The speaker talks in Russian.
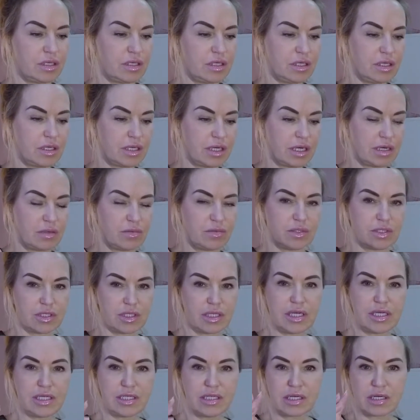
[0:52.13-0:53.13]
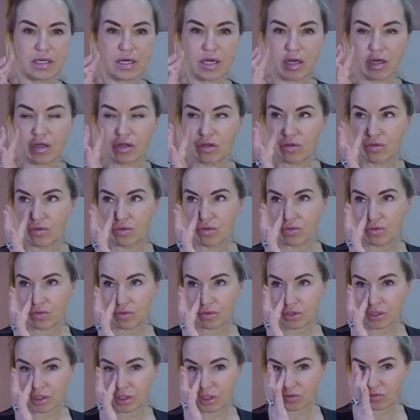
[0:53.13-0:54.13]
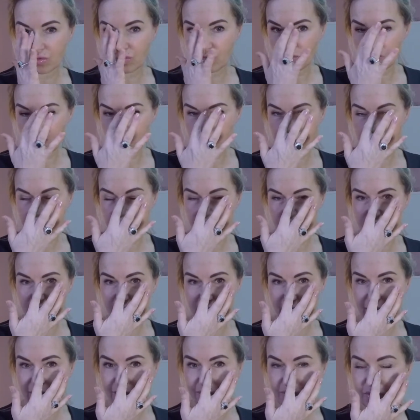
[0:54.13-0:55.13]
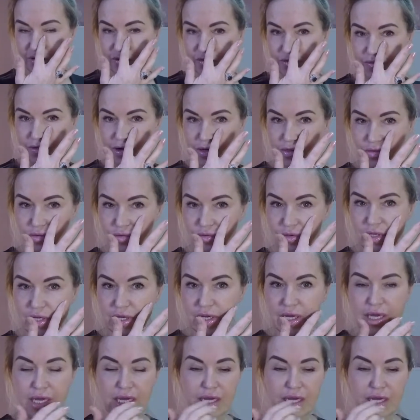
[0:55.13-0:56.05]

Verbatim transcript: И обязательно нос увлажняем водой,